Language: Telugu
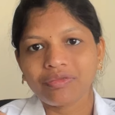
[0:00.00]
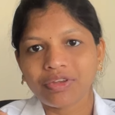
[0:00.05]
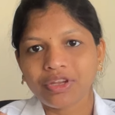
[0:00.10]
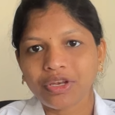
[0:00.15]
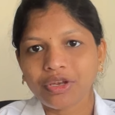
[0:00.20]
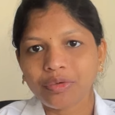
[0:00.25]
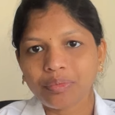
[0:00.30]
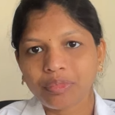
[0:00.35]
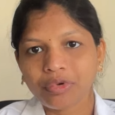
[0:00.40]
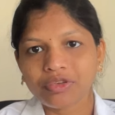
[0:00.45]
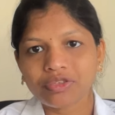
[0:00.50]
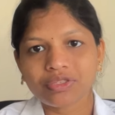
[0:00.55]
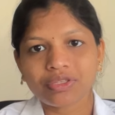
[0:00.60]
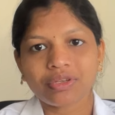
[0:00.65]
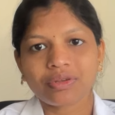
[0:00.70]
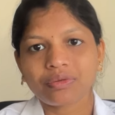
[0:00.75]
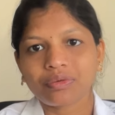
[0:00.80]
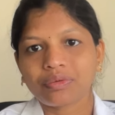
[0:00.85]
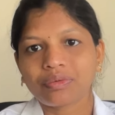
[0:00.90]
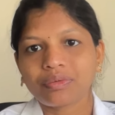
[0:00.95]
ఈ
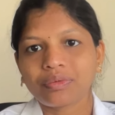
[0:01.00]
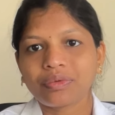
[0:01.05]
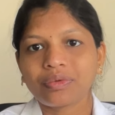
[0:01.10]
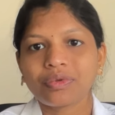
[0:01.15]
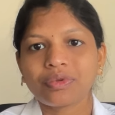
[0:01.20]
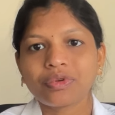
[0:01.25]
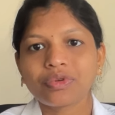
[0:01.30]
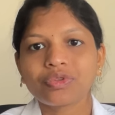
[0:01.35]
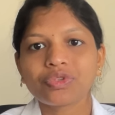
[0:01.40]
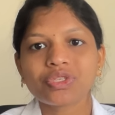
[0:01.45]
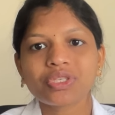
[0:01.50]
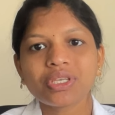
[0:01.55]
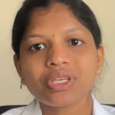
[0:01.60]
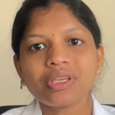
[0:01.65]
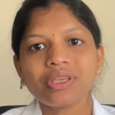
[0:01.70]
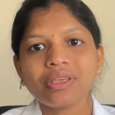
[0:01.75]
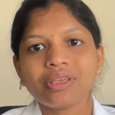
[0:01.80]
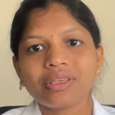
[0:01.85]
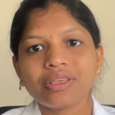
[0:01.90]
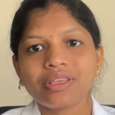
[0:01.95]
వెన్నుపూసలు నుంచి
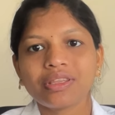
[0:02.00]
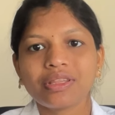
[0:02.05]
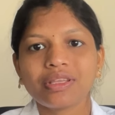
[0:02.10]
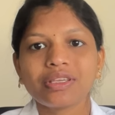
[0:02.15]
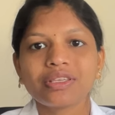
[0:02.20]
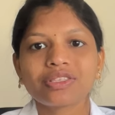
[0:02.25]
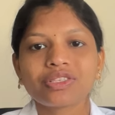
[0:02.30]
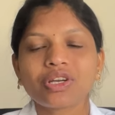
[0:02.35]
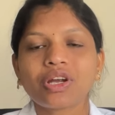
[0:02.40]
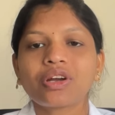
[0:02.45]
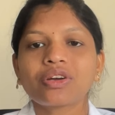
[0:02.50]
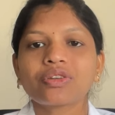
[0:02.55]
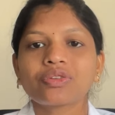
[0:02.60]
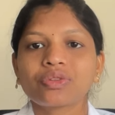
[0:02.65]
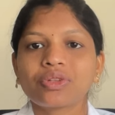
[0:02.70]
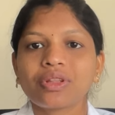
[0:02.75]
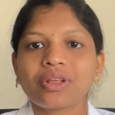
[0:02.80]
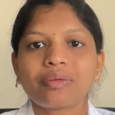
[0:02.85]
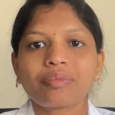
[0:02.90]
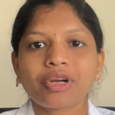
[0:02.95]
ఇది స్టార్ట్
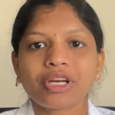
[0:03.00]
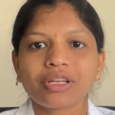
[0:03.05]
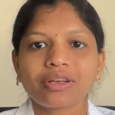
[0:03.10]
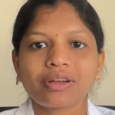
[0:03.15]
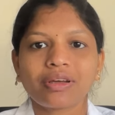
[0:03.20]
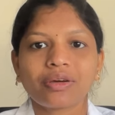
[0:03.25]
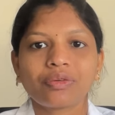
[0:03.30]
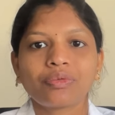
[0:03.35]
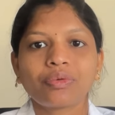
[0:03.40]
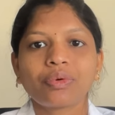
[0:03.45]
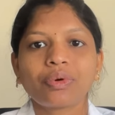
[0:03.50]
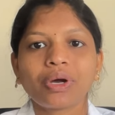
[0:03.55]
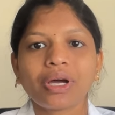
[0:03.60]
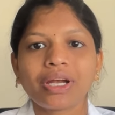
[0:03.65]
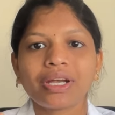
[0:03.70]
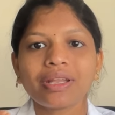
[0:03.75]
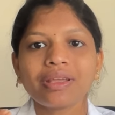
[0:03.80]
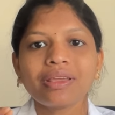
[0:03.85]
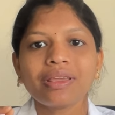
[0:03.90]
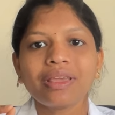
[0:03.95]
అవుతుంది అనమాట నావు
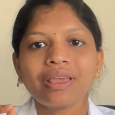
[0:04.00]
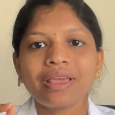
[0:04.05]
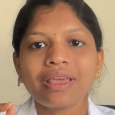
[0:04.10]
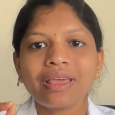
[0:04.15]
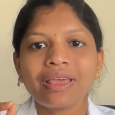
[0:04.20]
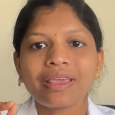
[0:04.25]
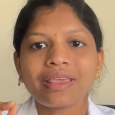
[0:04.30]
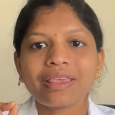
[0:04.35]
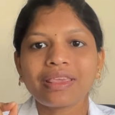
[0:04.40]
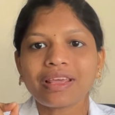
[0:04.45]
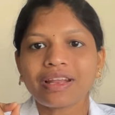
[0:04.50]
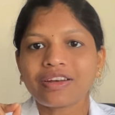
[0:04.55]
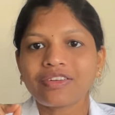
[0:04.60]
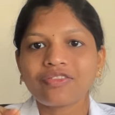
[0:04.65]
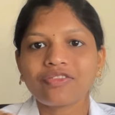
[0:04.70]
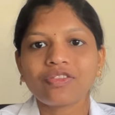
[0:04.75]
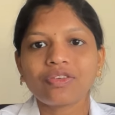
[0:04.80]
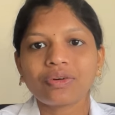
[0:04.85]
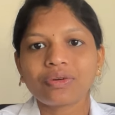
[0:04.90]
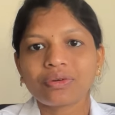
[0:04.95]
అంటే
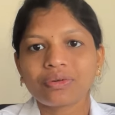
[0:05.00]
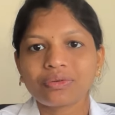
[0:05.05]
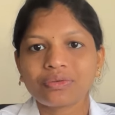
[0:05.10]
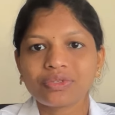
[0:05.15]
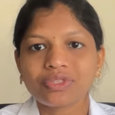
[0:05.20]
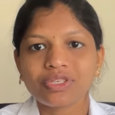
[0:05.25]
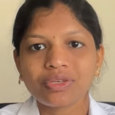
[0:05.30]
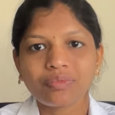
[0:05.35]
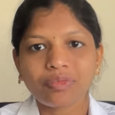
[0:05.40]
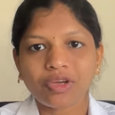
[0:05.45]
ఎల్ ఫోర్ నుంచి